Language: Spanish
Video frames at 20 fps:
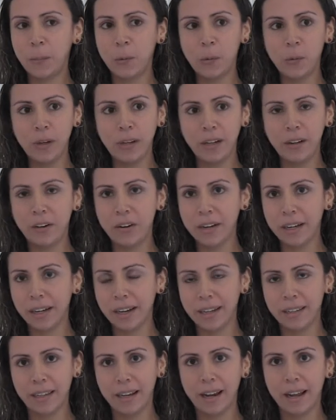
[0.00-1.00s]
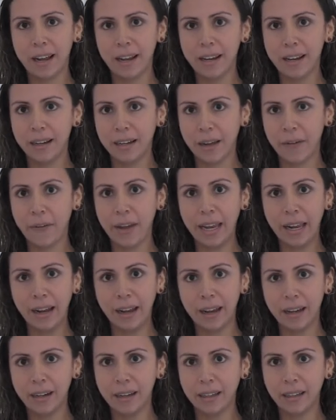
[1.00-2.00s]
público en general a que
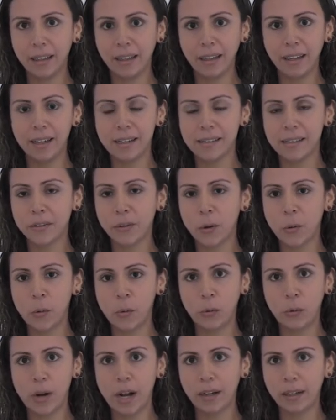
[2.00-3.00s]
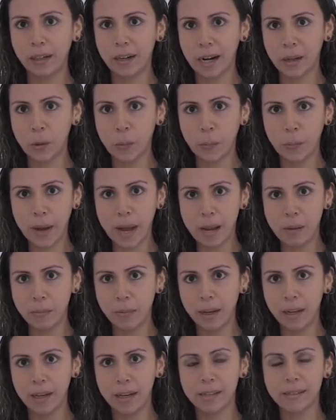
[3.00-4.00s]
vengan aquí al Centro Cultural Ricardo
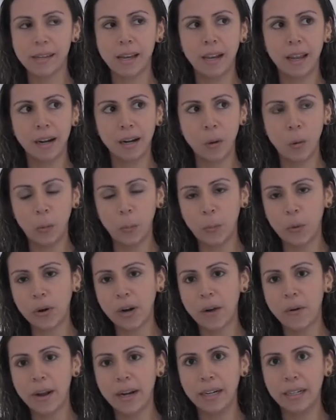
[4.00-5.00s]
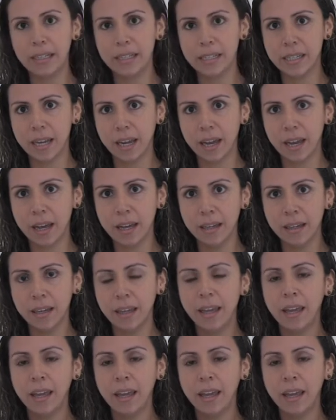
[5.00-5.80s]
Palma, la sala Raúl Porras Barrenechea.